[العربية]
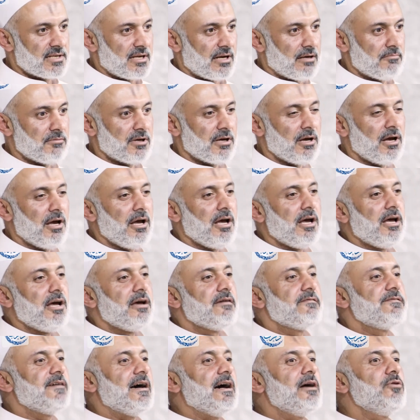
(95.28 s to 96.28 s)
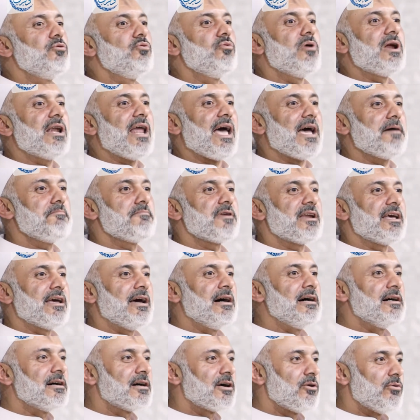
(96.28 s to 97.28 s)
السلامة فأول حبل
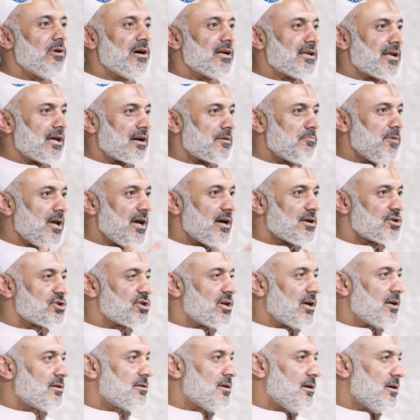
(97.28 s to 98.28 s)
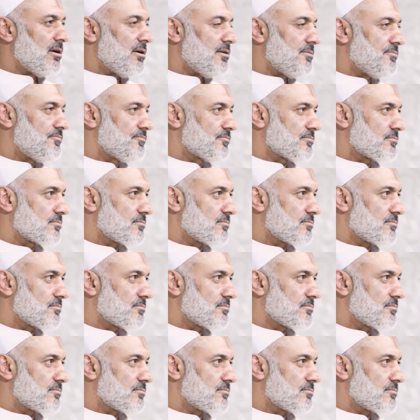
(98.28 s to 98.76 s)
يا أخوان يرميها الشيطان